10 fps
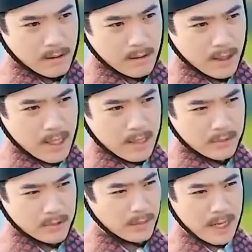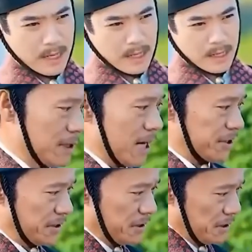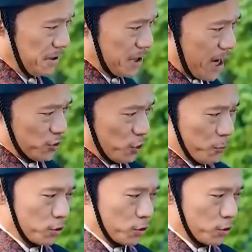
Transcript: thấy cũng chả ra làm sao, nhìn chả to hơn súng bắn đá chút nào